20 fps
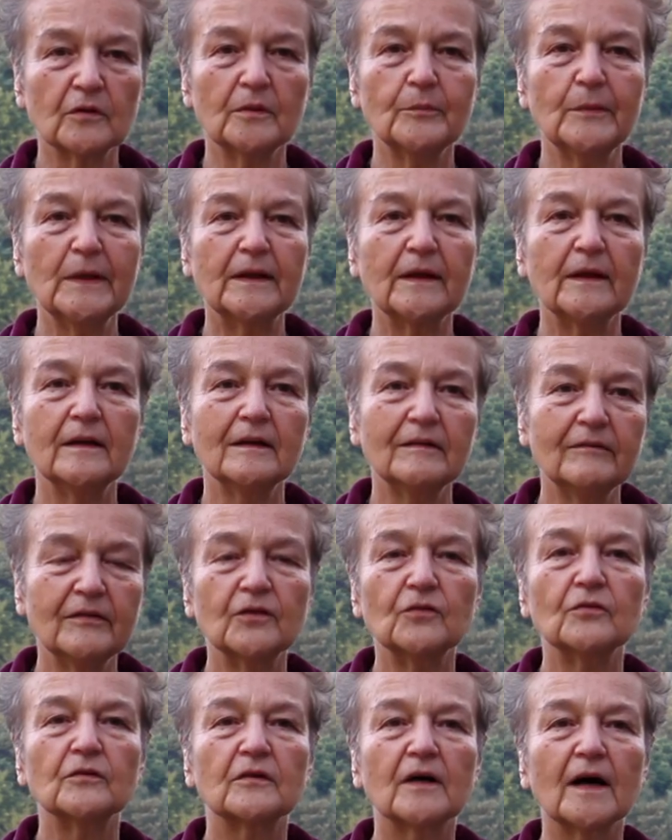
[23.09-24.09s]
mit denen wir
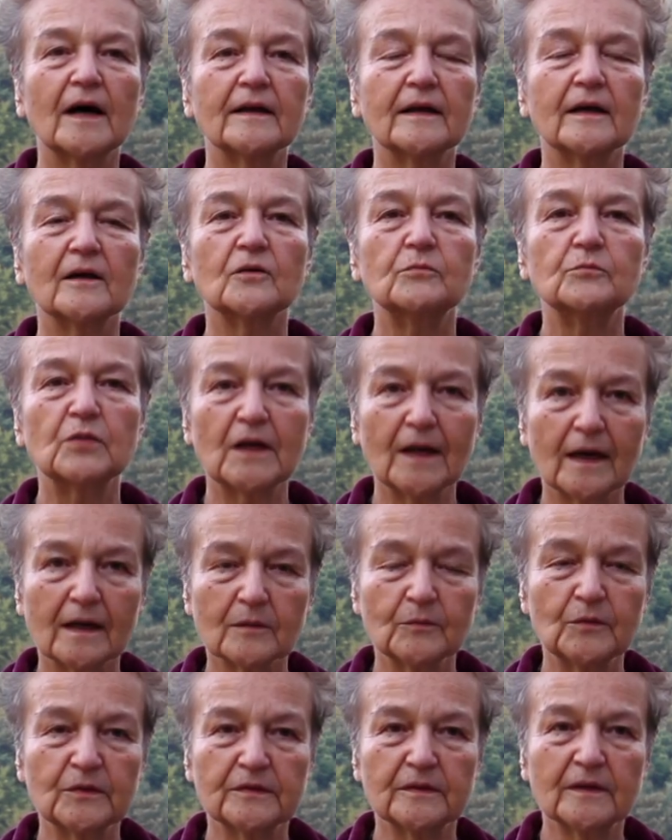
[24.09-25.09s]
uns gerade herumschlagen
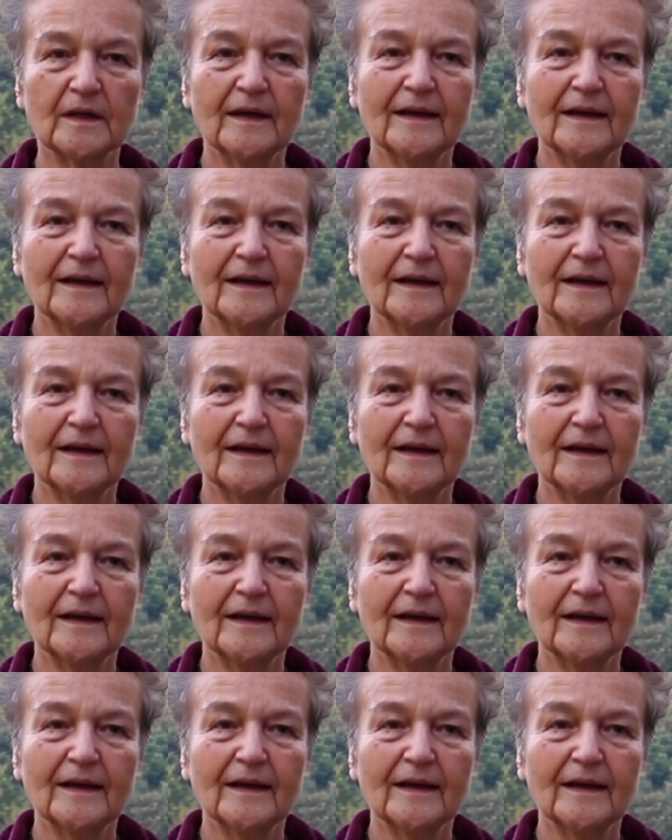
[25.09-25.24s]
müssen.